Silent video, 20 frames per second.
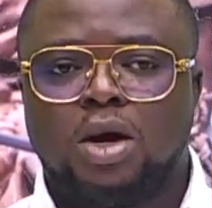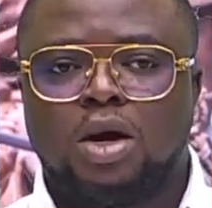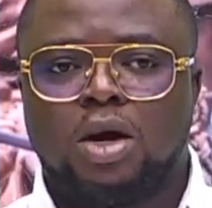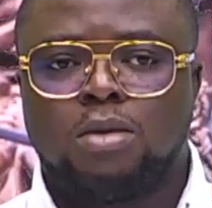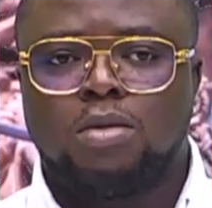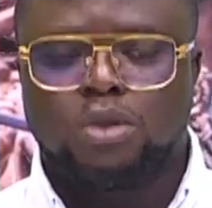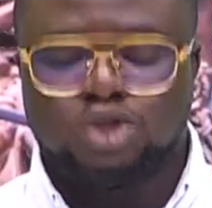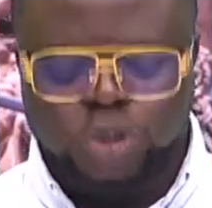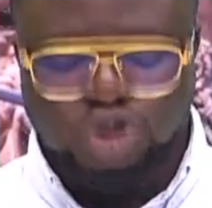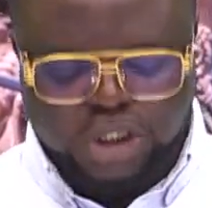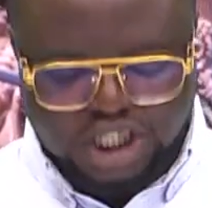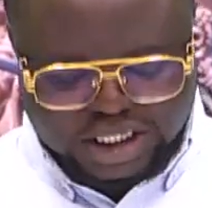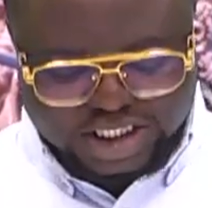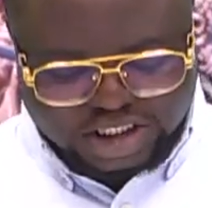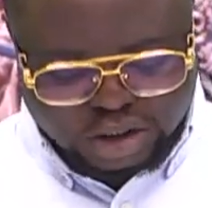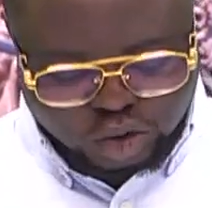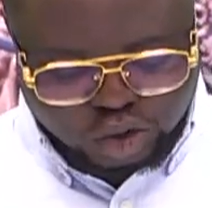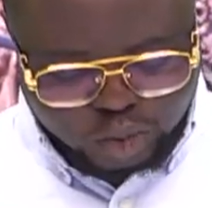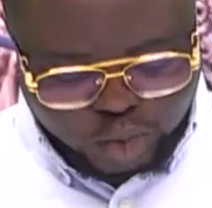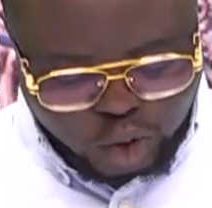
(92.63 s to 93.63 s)
en
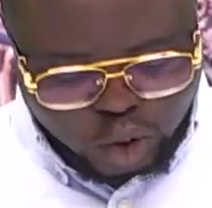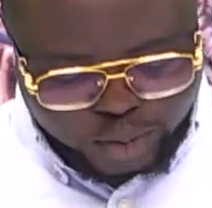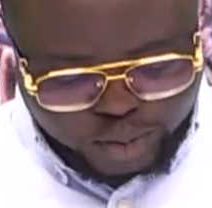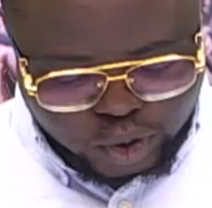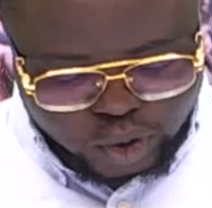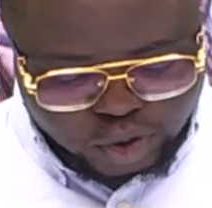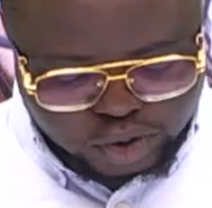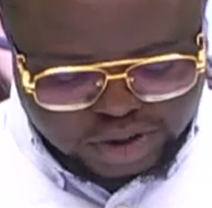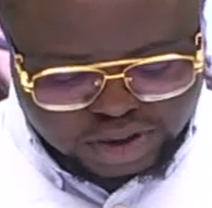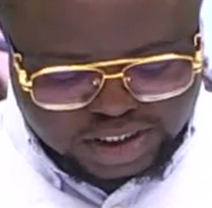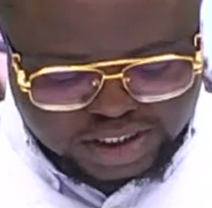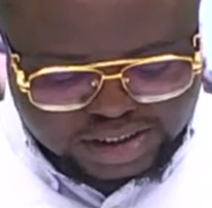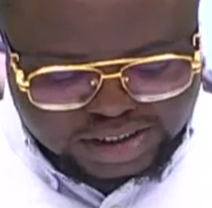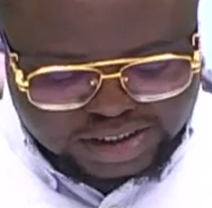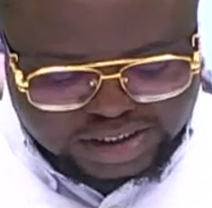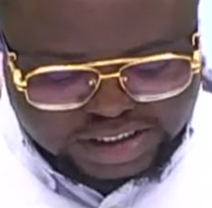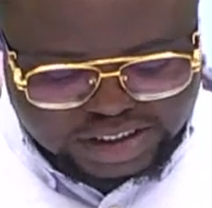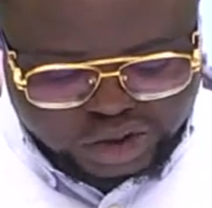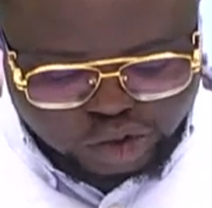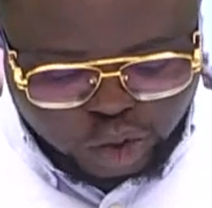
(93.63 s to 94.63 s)
manchette nous propose
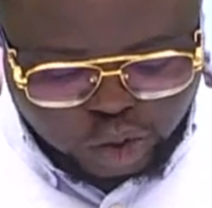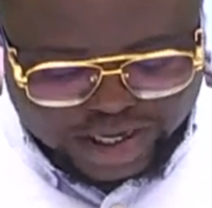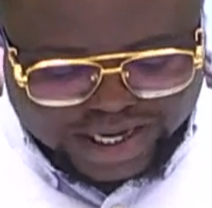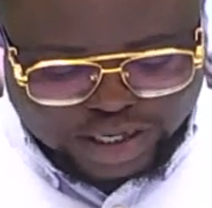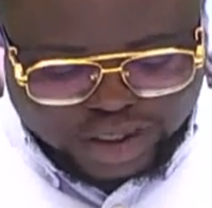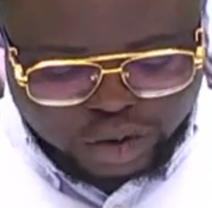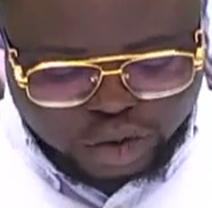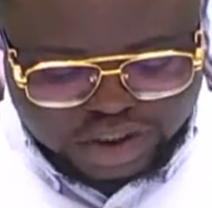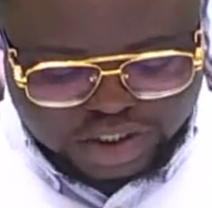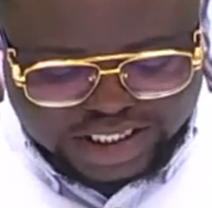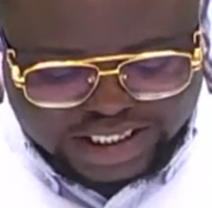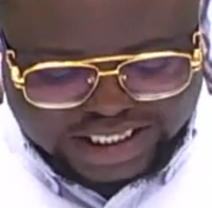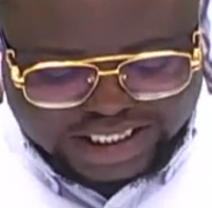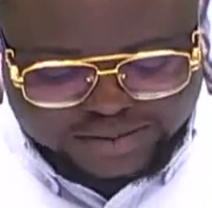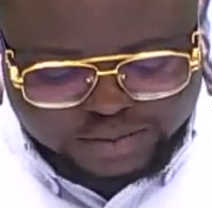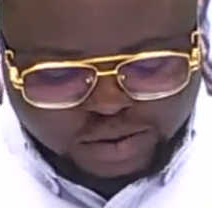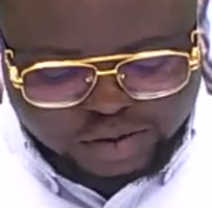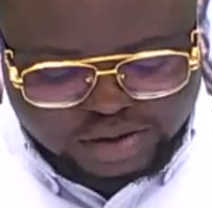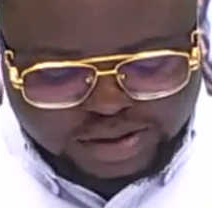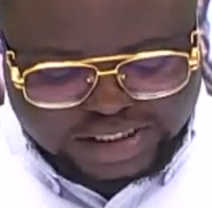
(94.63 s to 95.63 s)
Citoyenneté
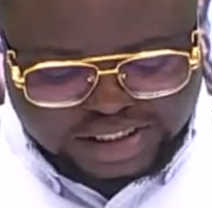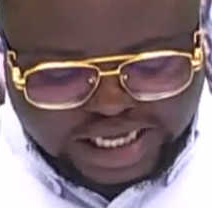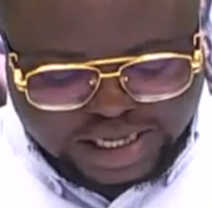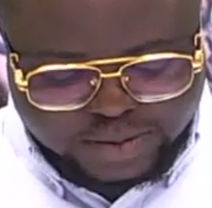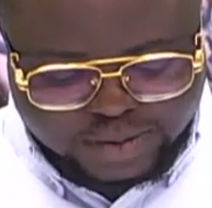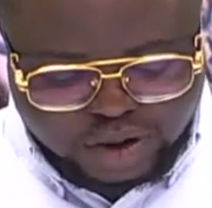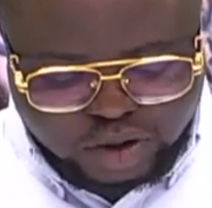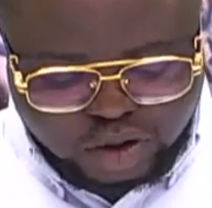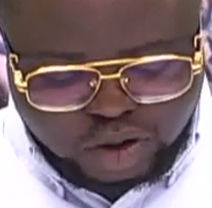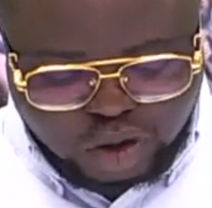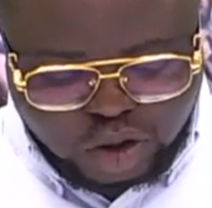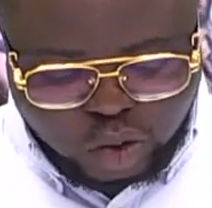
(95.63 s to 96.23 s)
responsable,